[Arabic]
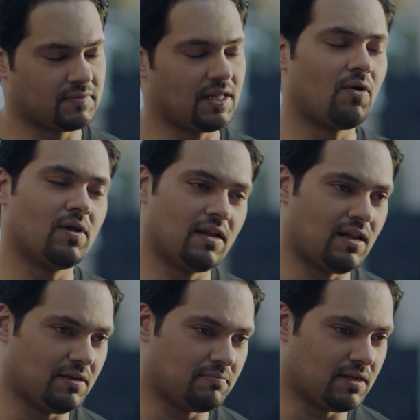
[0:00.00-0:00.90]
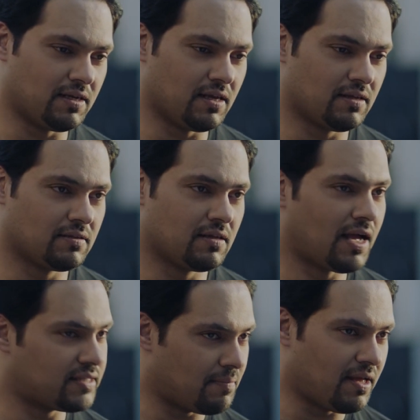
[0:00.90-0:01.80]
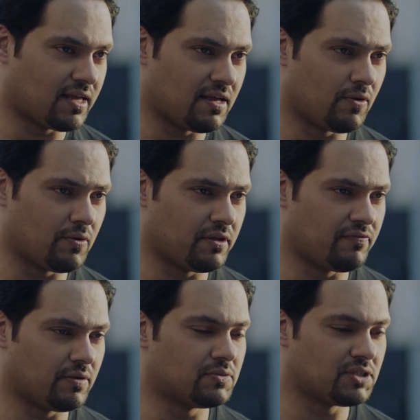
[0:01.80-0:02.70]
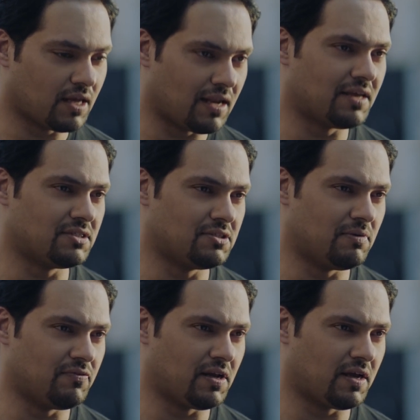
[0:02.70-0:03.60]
لا والله للحين ما لقى. قدم على كذا وظيفة وان شاء الله الله يقدم اللي فيه